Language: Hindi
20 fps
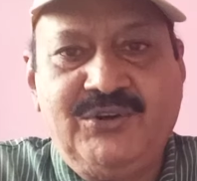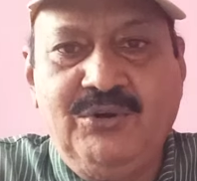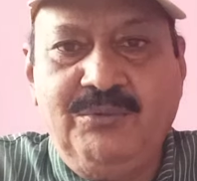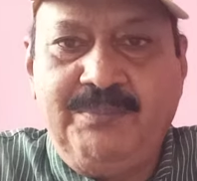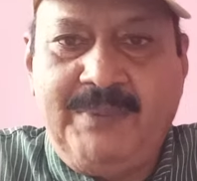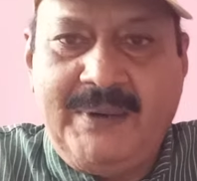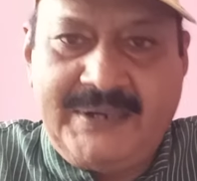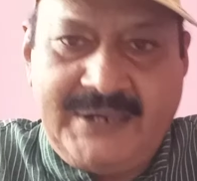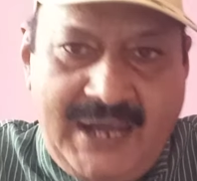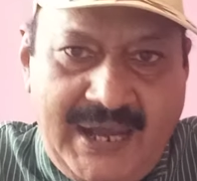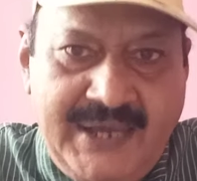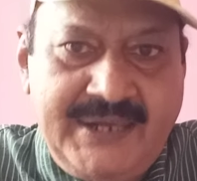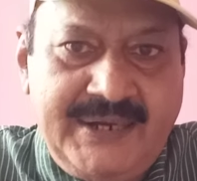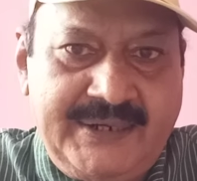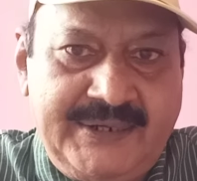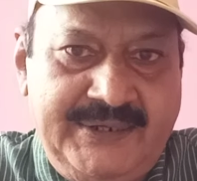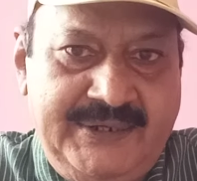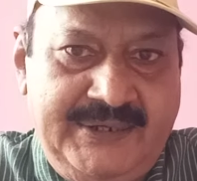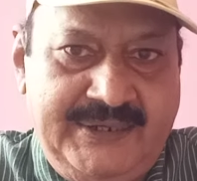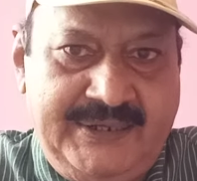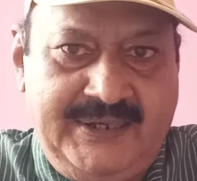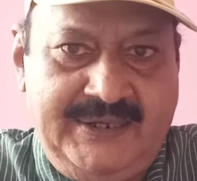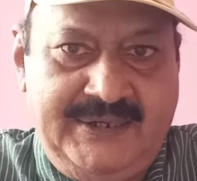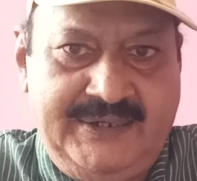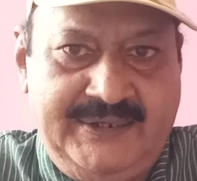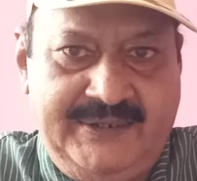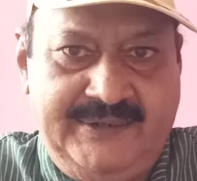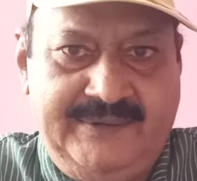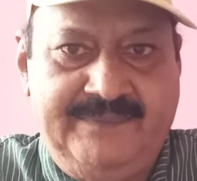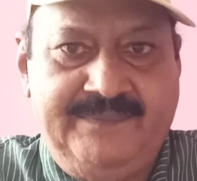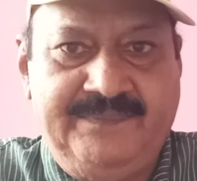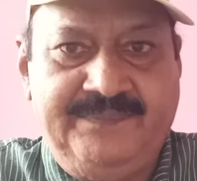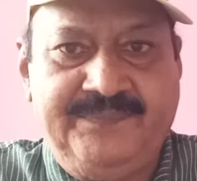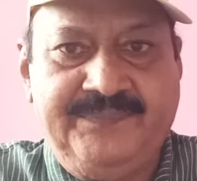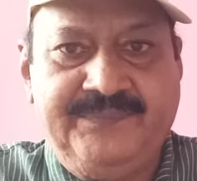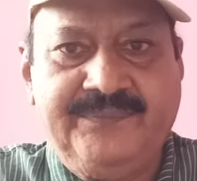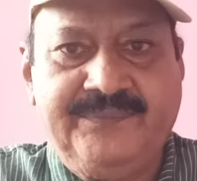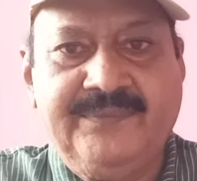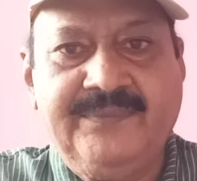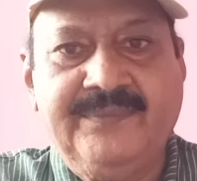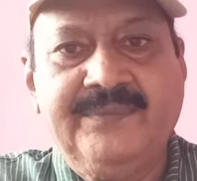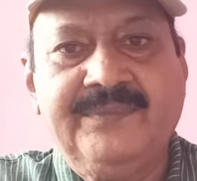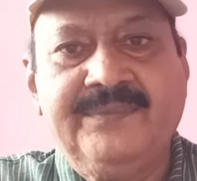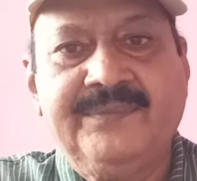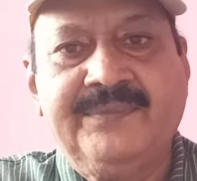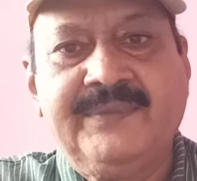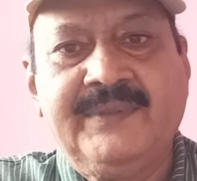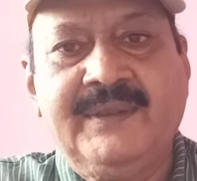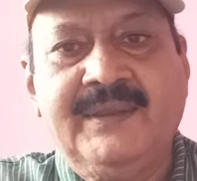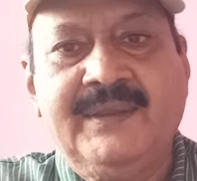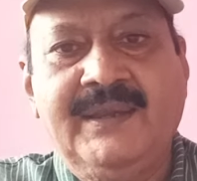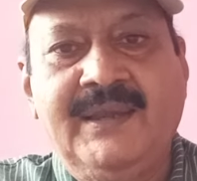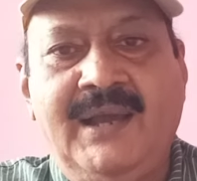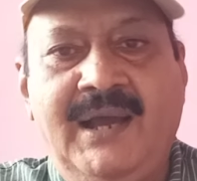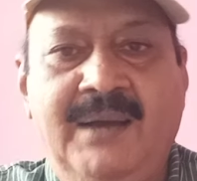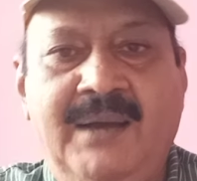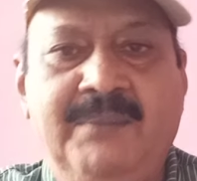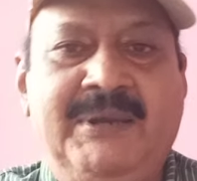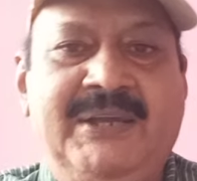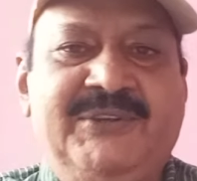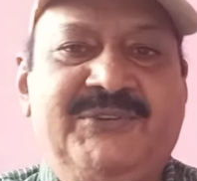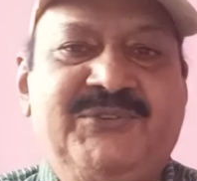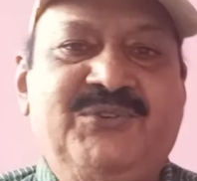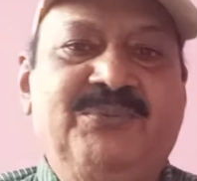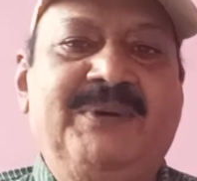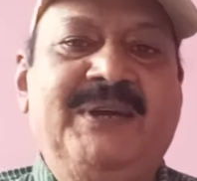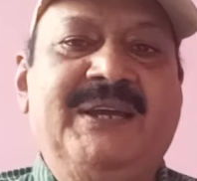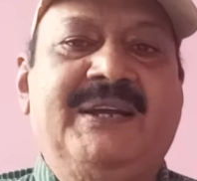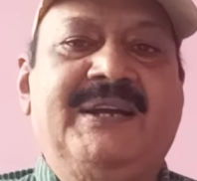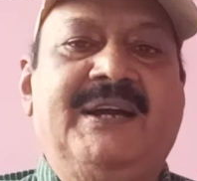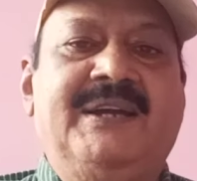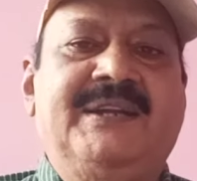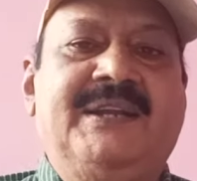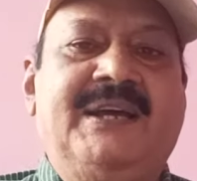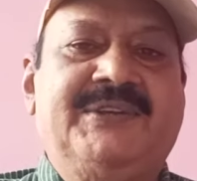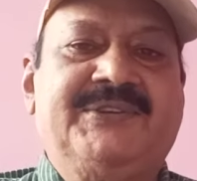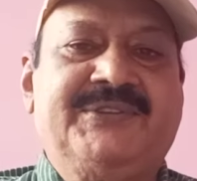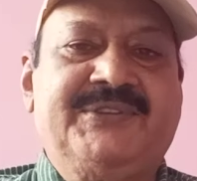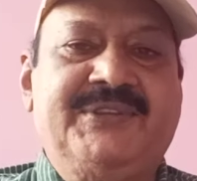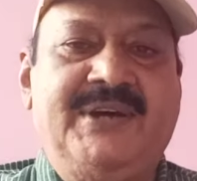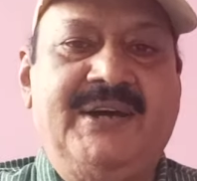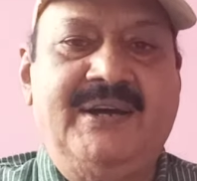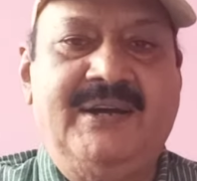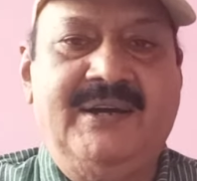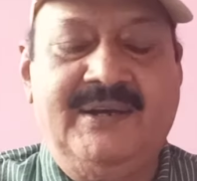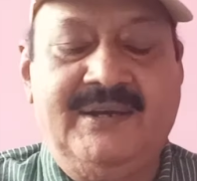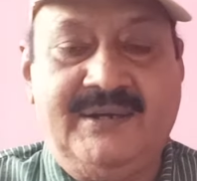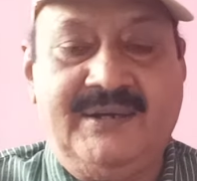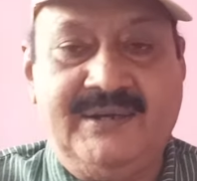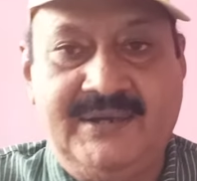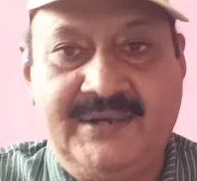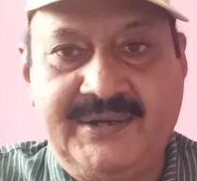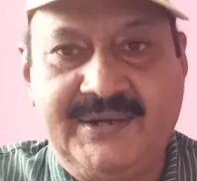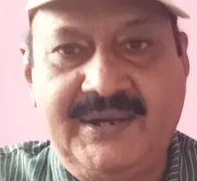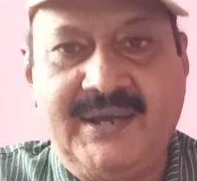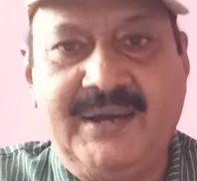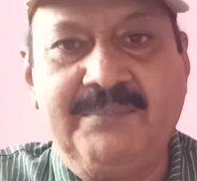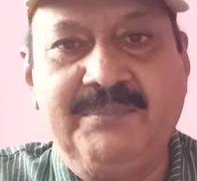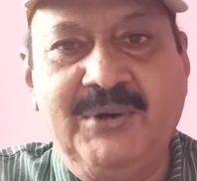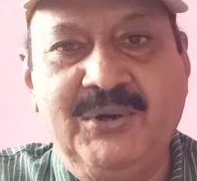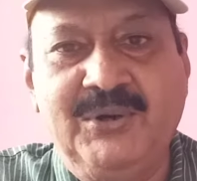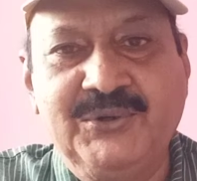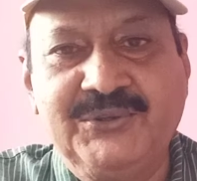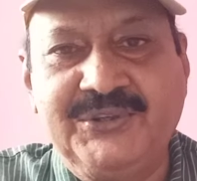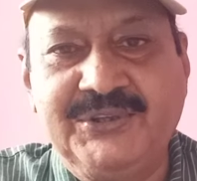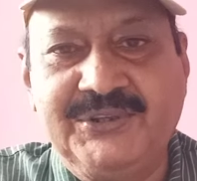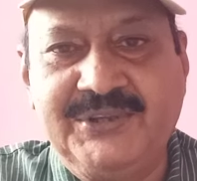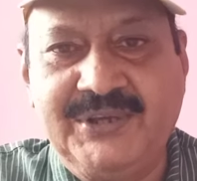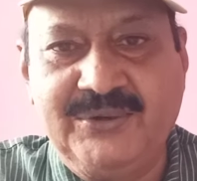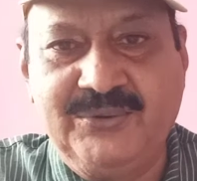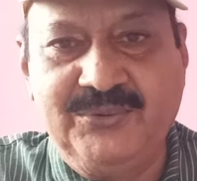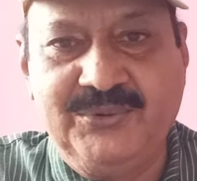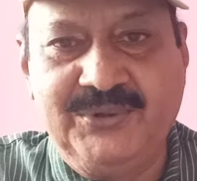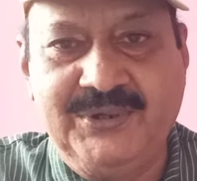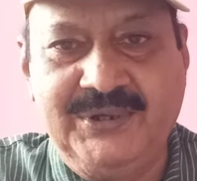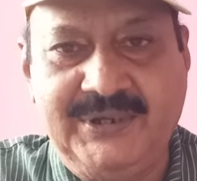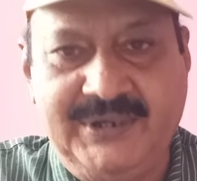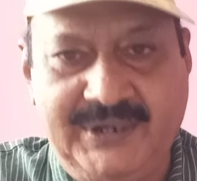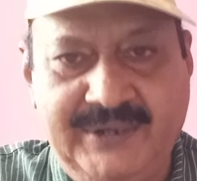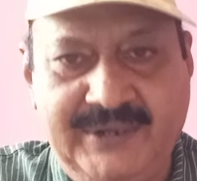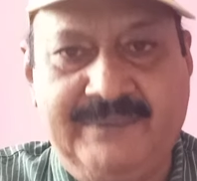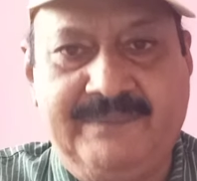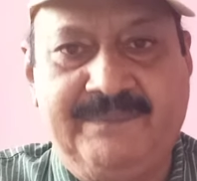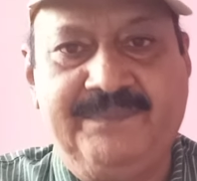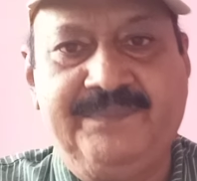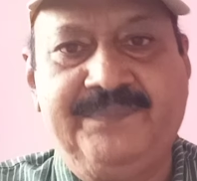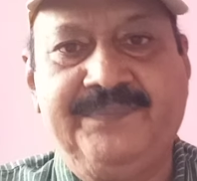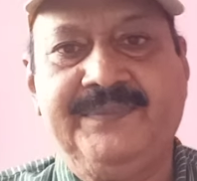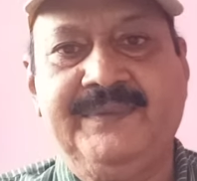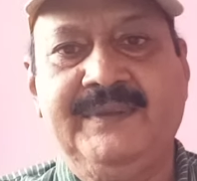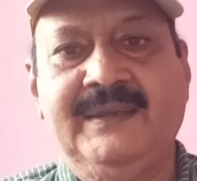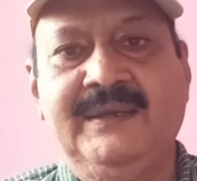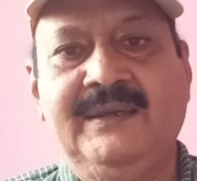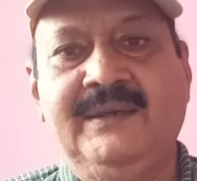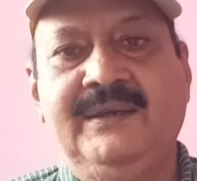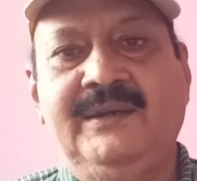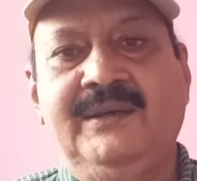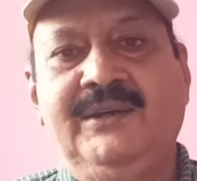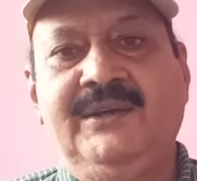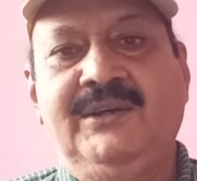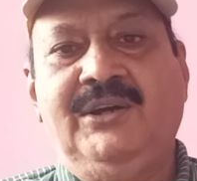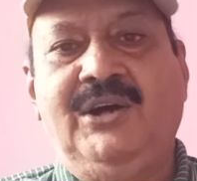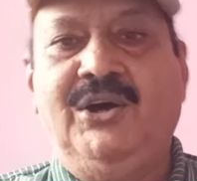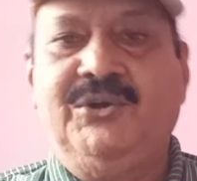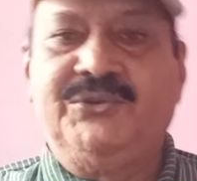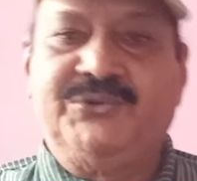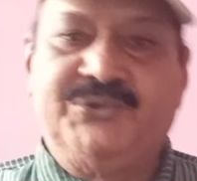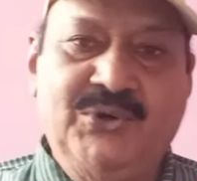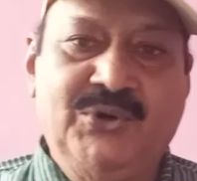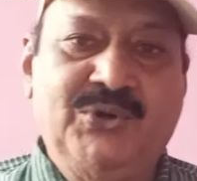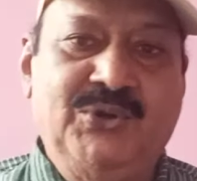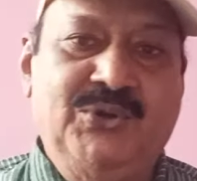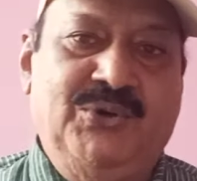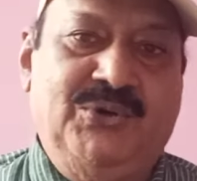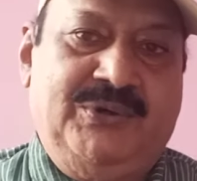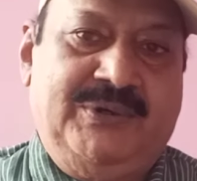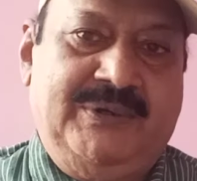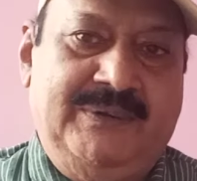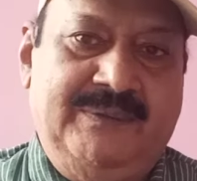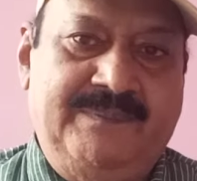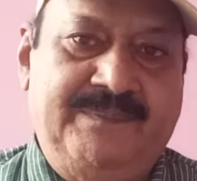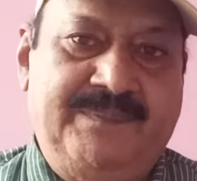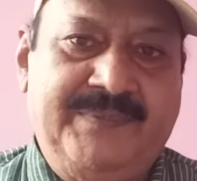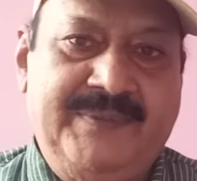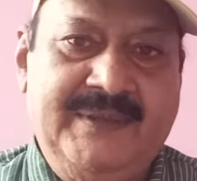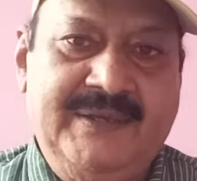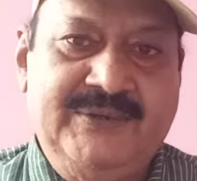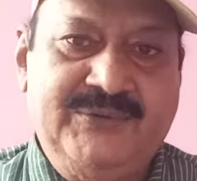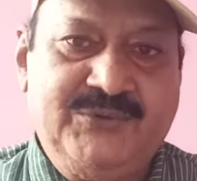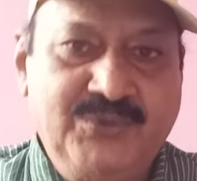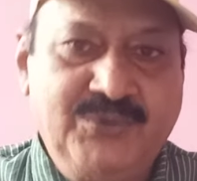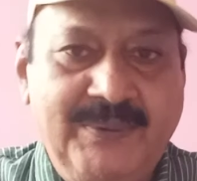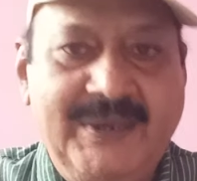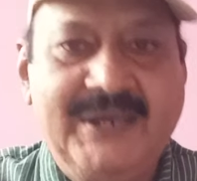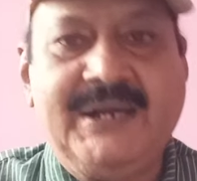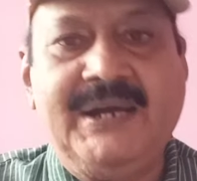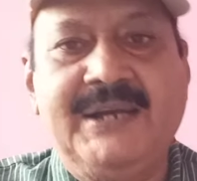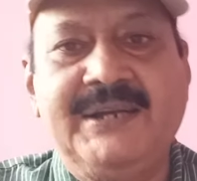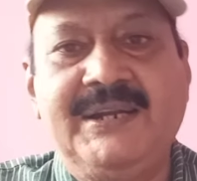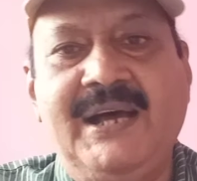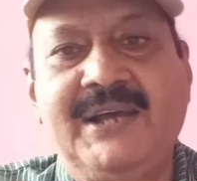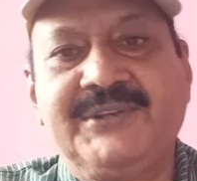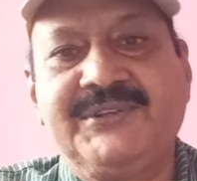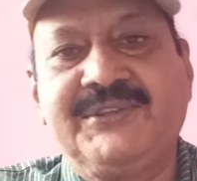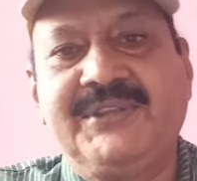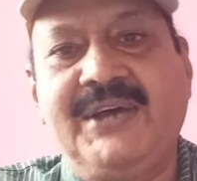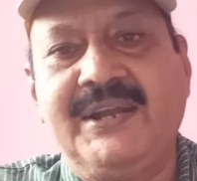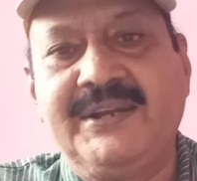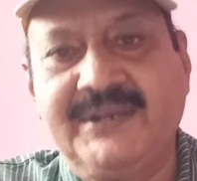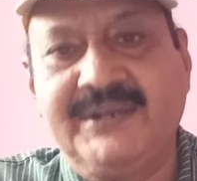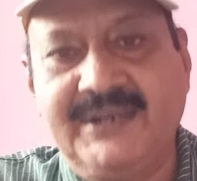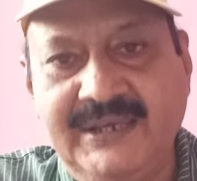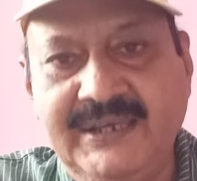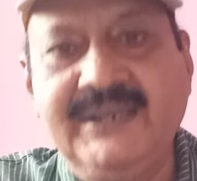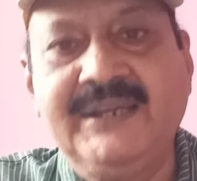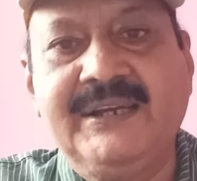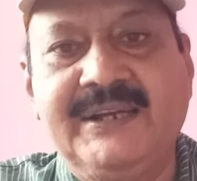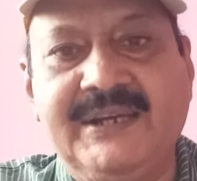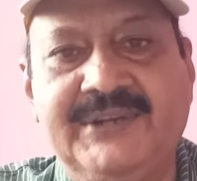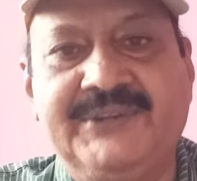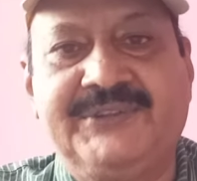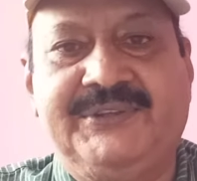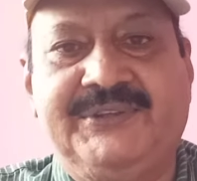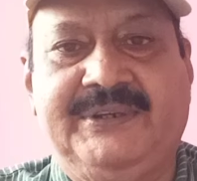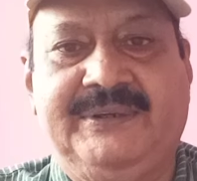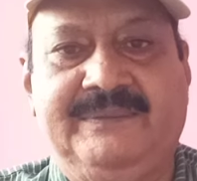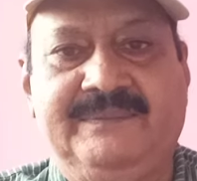को बनाए रखने के लिए हमें सुबह का नाश्ता करना बहुत ज़रूरी है और जो लोग सुबह का नाश्ता नहीं करते